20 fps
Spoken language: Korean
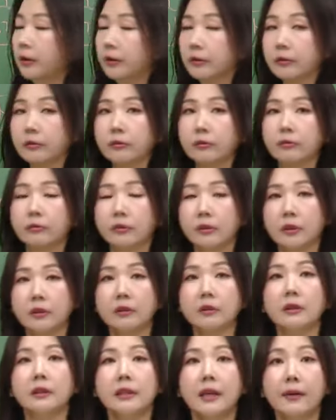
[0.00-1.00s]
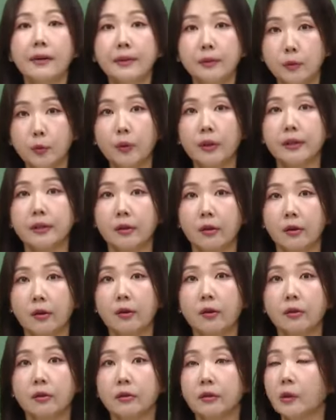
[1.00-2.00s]
그래서 이제 흔히 사회
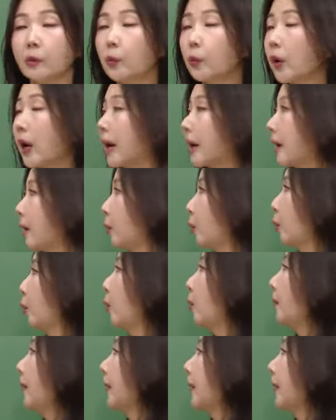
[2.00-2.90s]
속에서 그게 옳아라고